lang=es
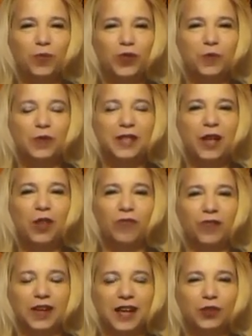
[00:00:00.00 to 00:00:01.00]
Hemos invitado
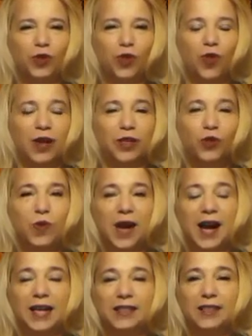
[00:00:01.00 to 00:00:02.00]
a Fernando Con, que es un
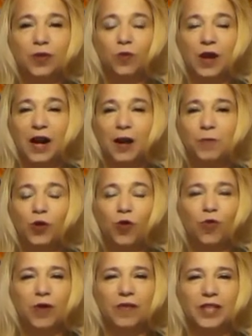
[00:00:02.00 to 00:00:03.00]
gran artista, un gran
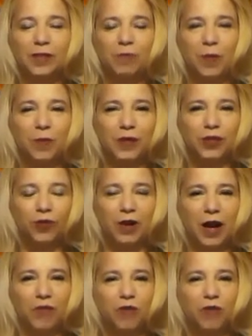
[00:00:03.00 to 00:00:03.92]
amigo, una bellísima persona.